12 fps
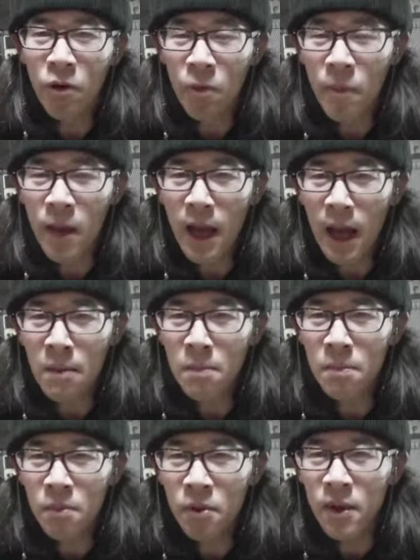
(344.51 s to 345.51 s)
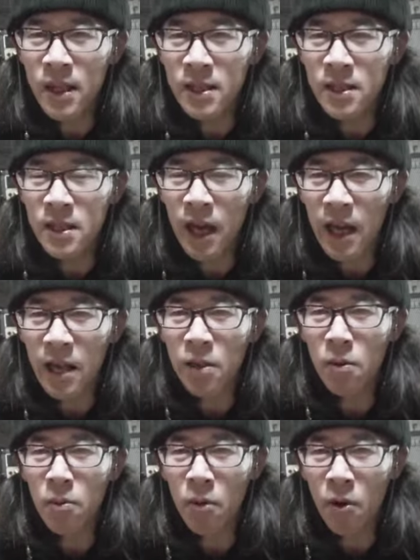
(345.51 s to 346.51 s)
オペアンプは使え
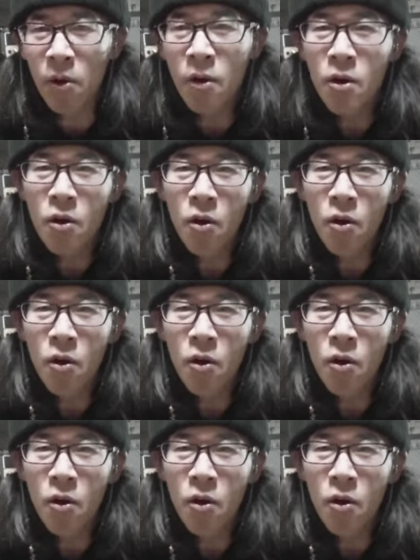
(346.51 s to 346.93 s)
ども